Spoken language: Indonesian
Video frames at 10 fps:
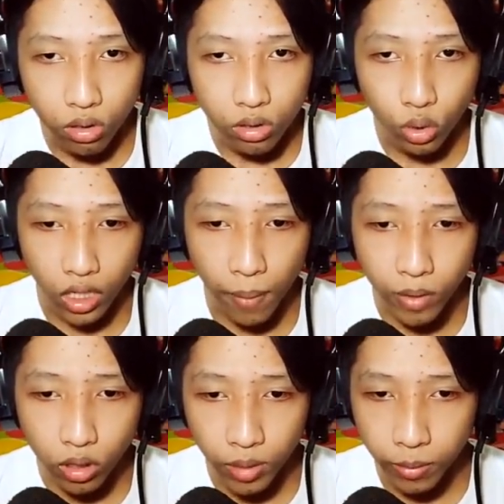suara apa
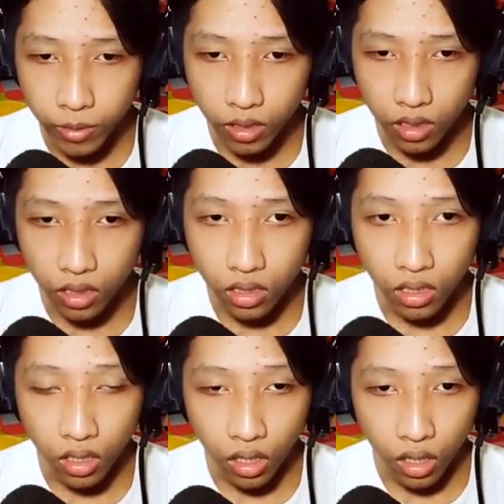itu teman
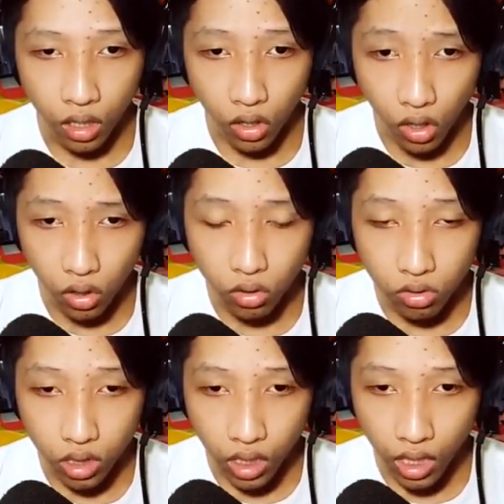oh
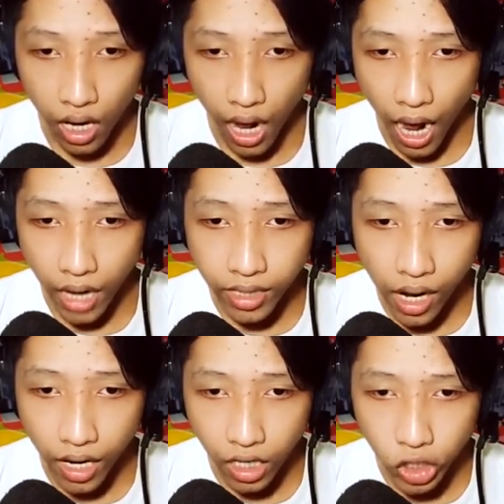ada
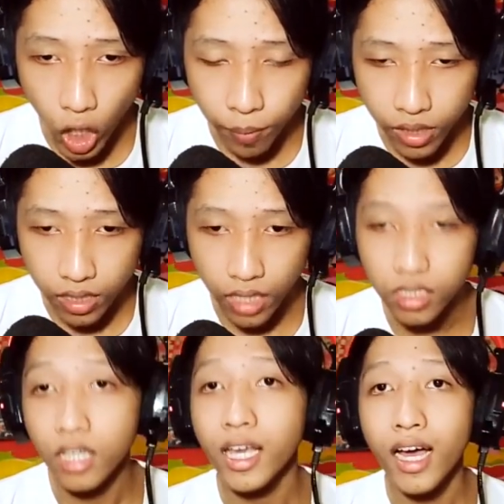helikopter guys
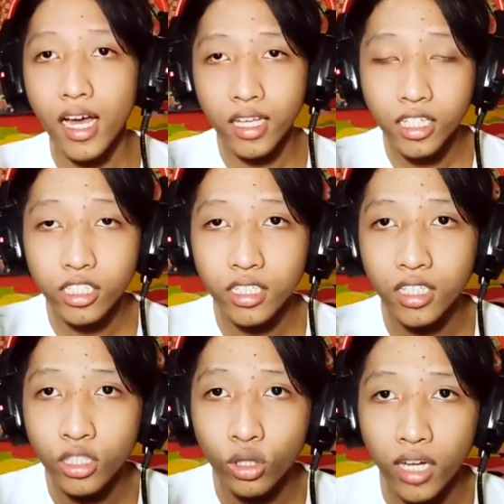ya ya ini
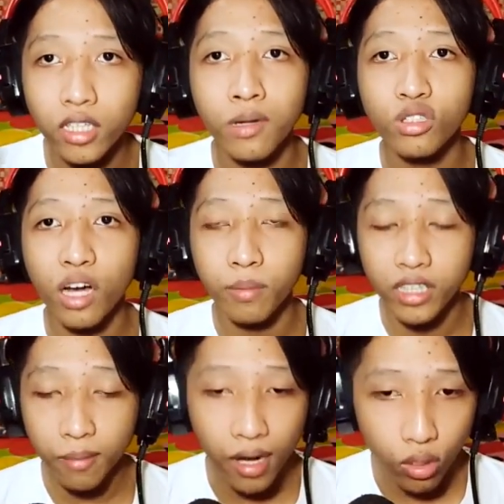ini juga termasuk
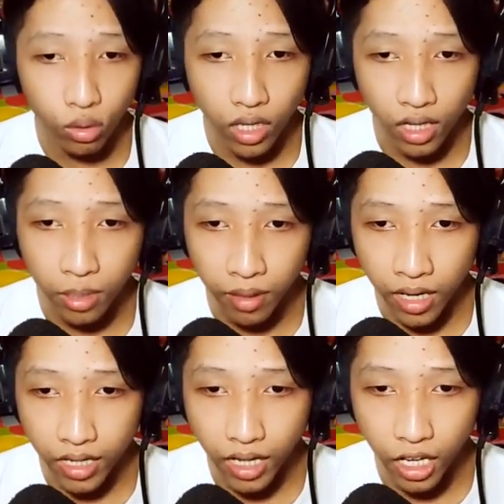updatean baru yang di
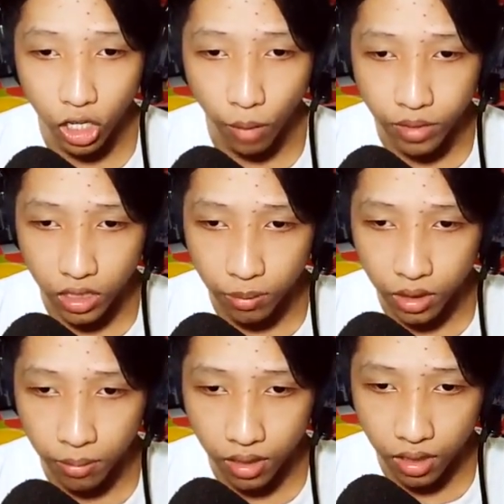mana ada helikopter
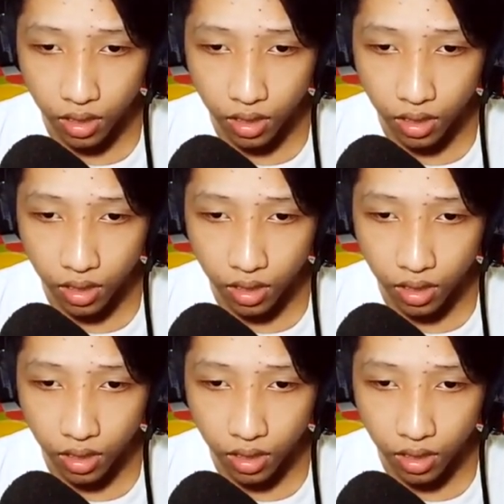teman-teman